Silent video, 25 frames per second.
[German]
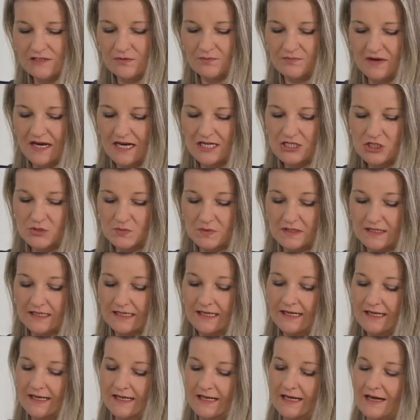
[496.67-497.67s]
Zum
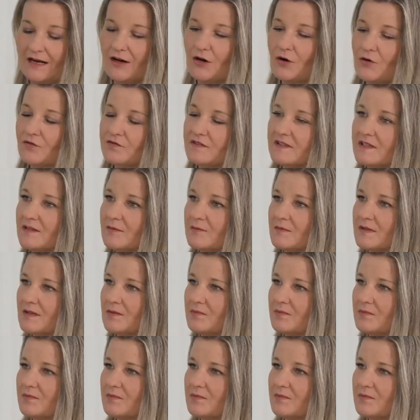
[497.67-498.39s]
Beispiel auf dem